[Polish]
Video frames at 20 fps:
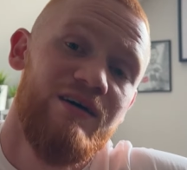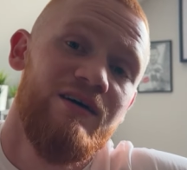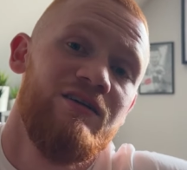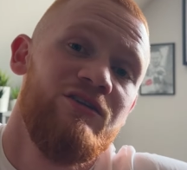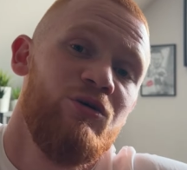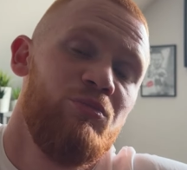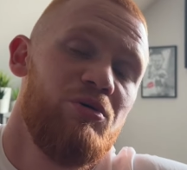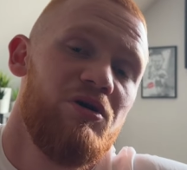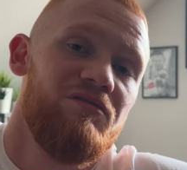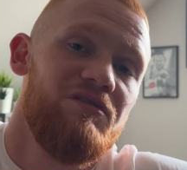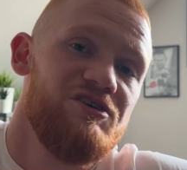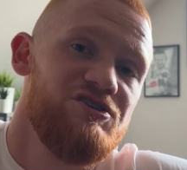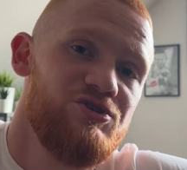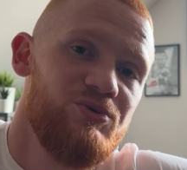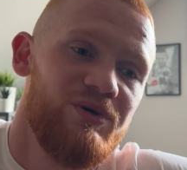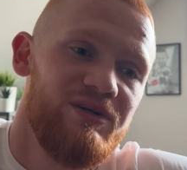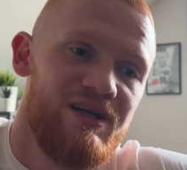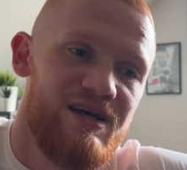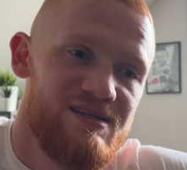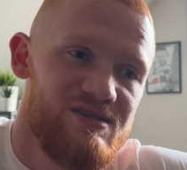
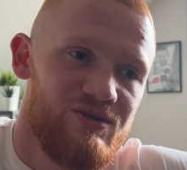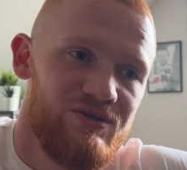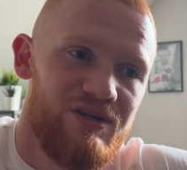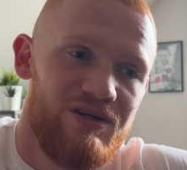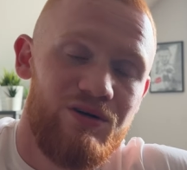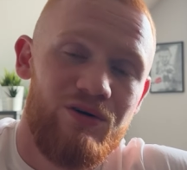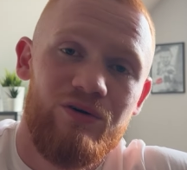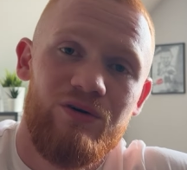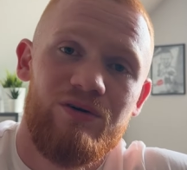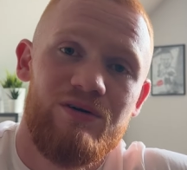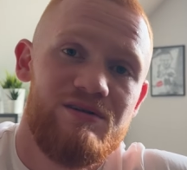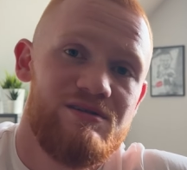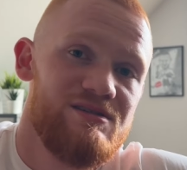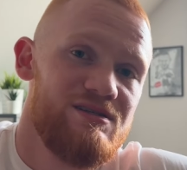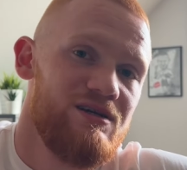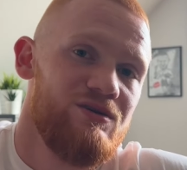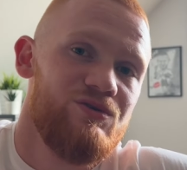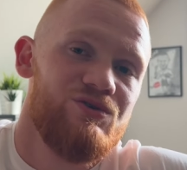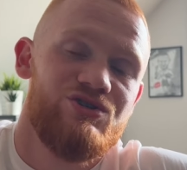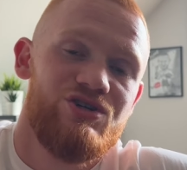doprowadziło nas do tego
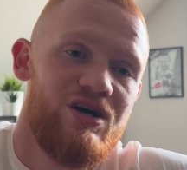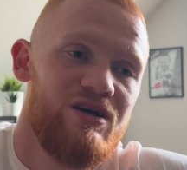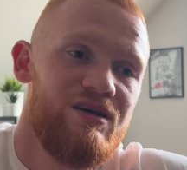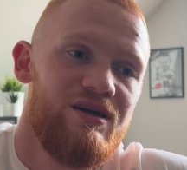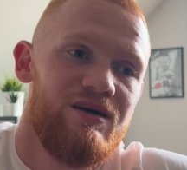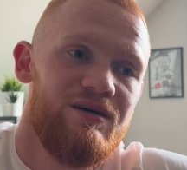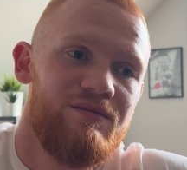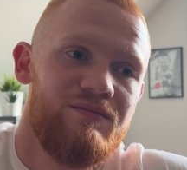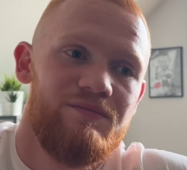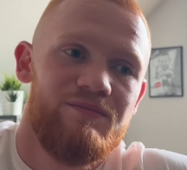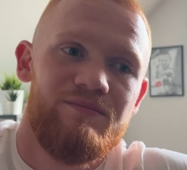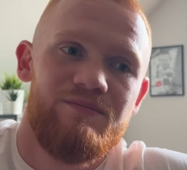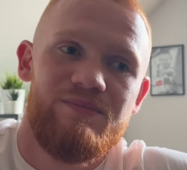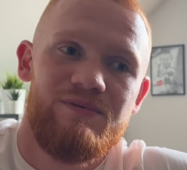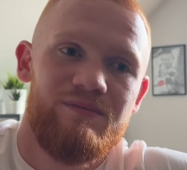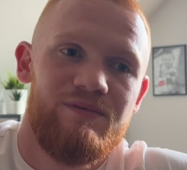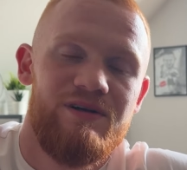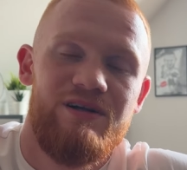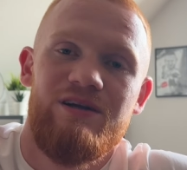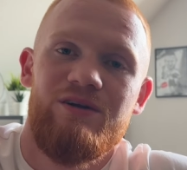zakończenie
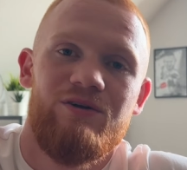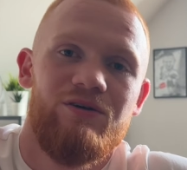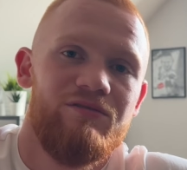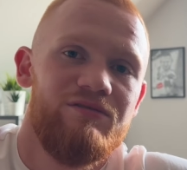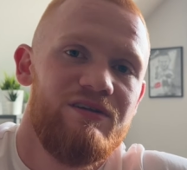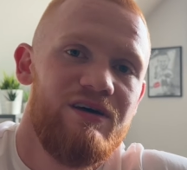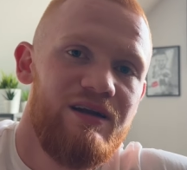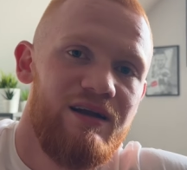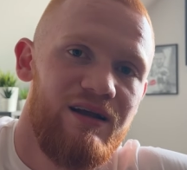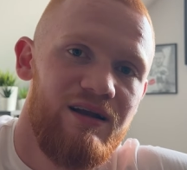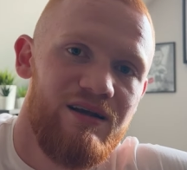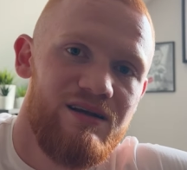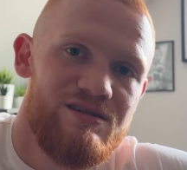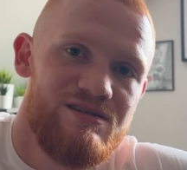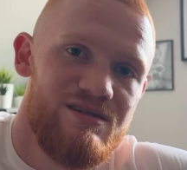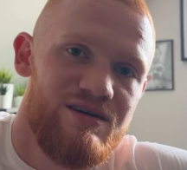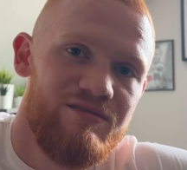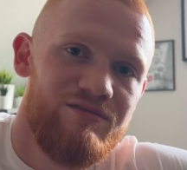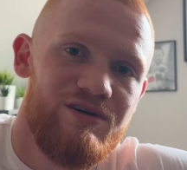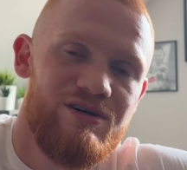King of the Ring,
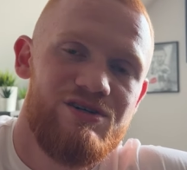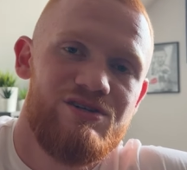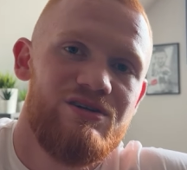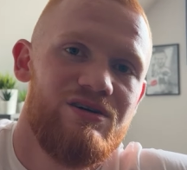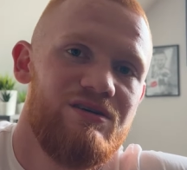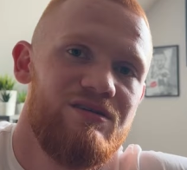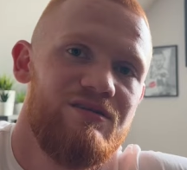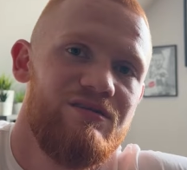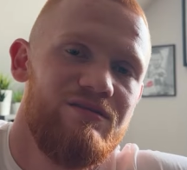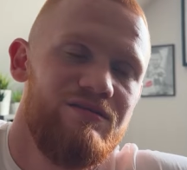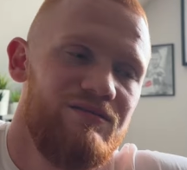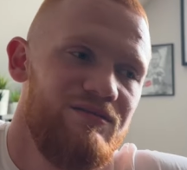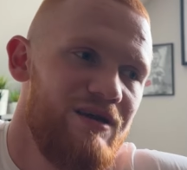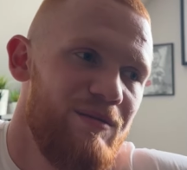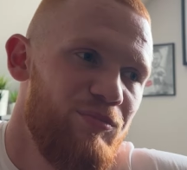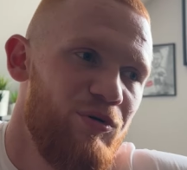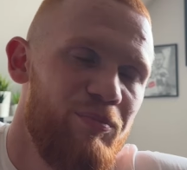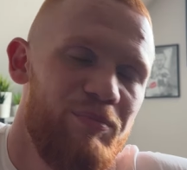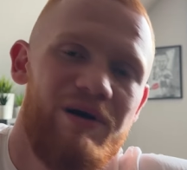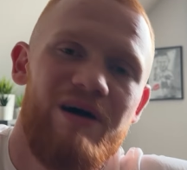gdzie właśnie
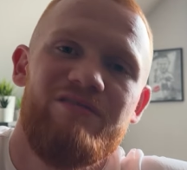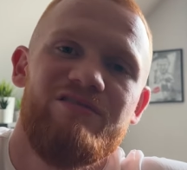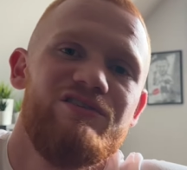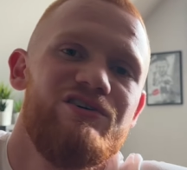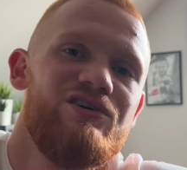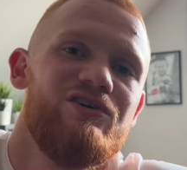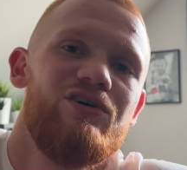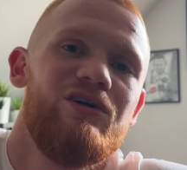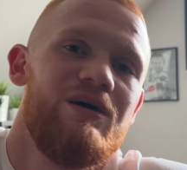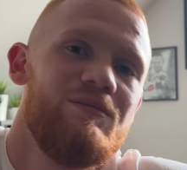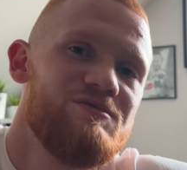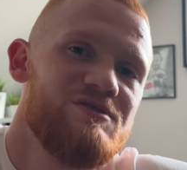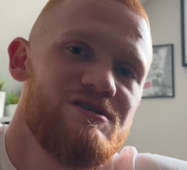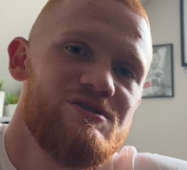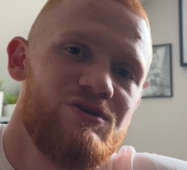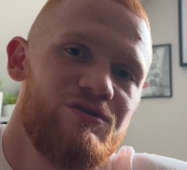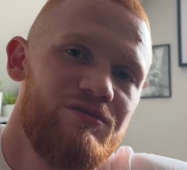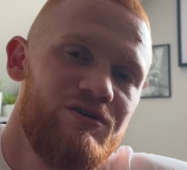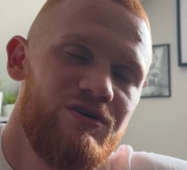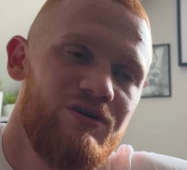niepoprawny roll-up
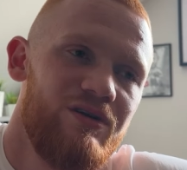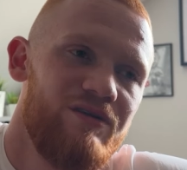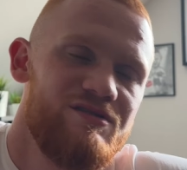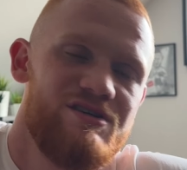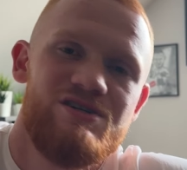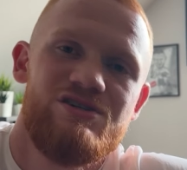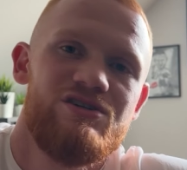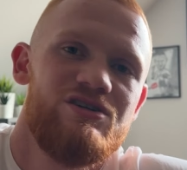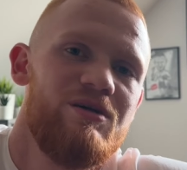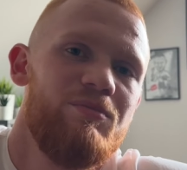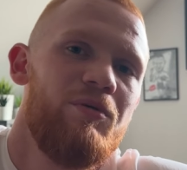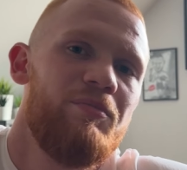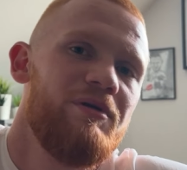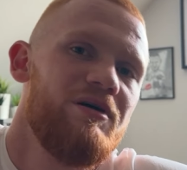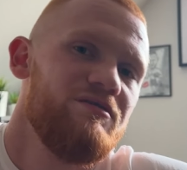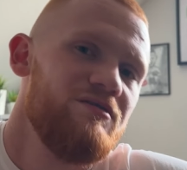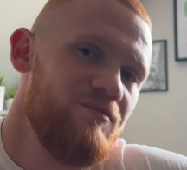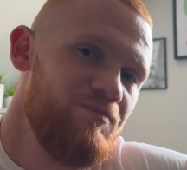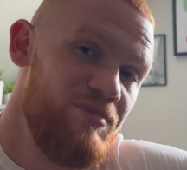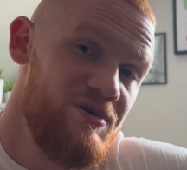został wykonany, w sensie
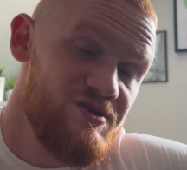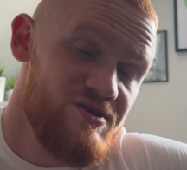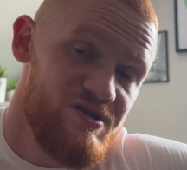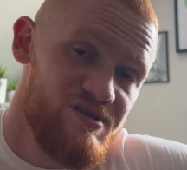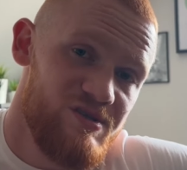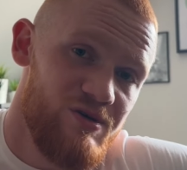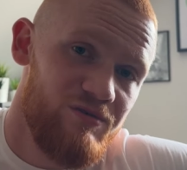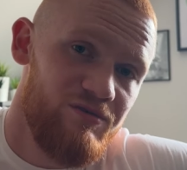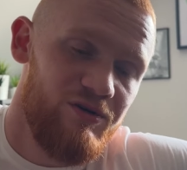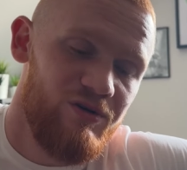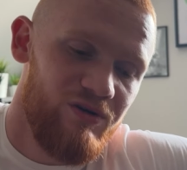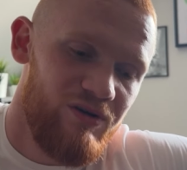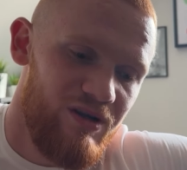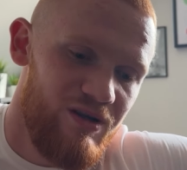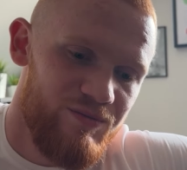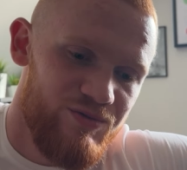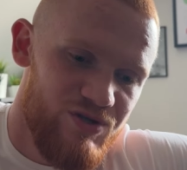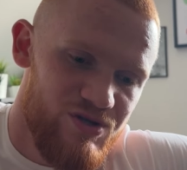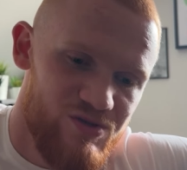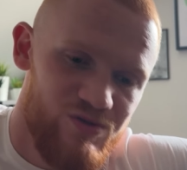niepoprawny pin został
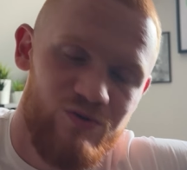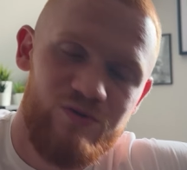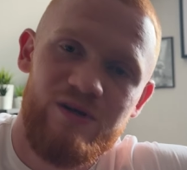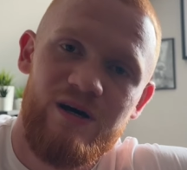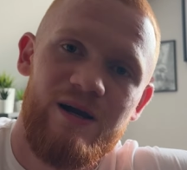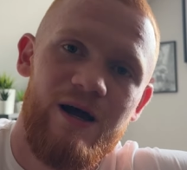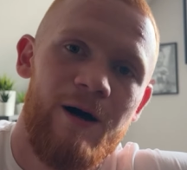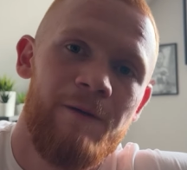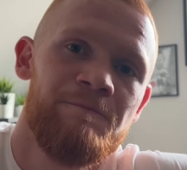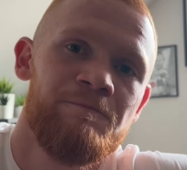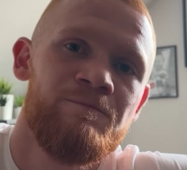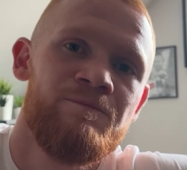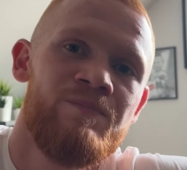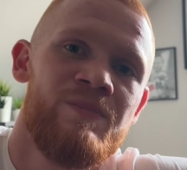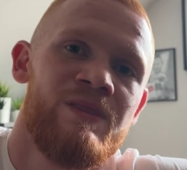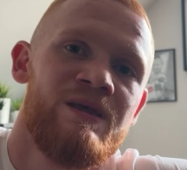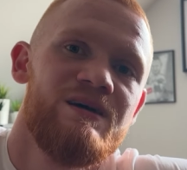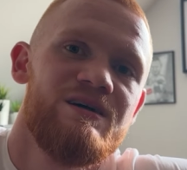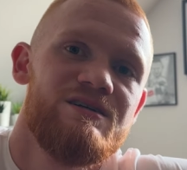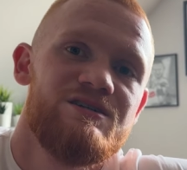wykonany przez Guntera,
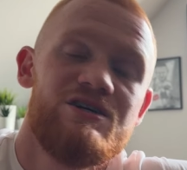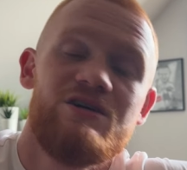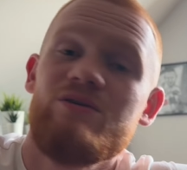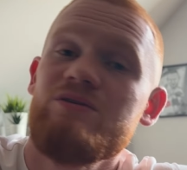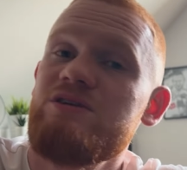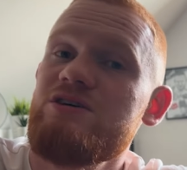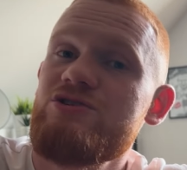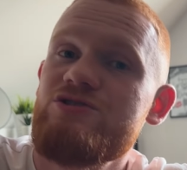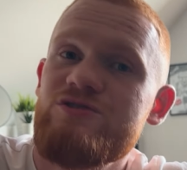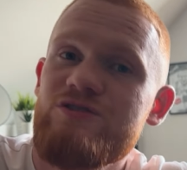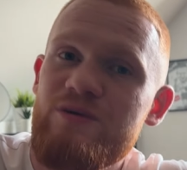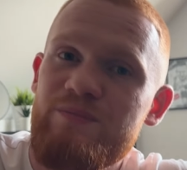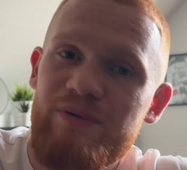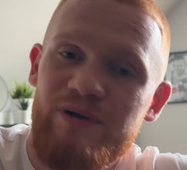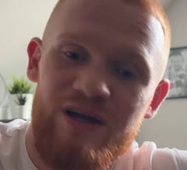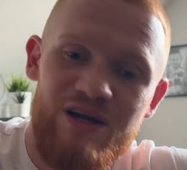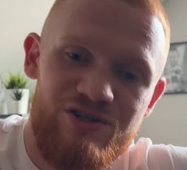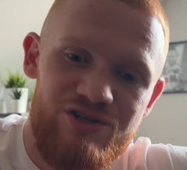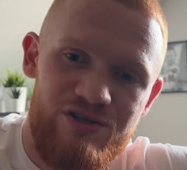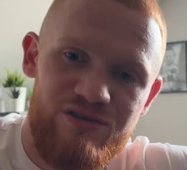czego też Triple
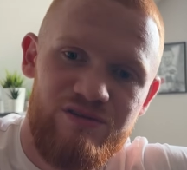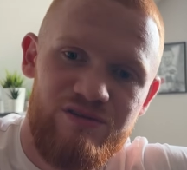H i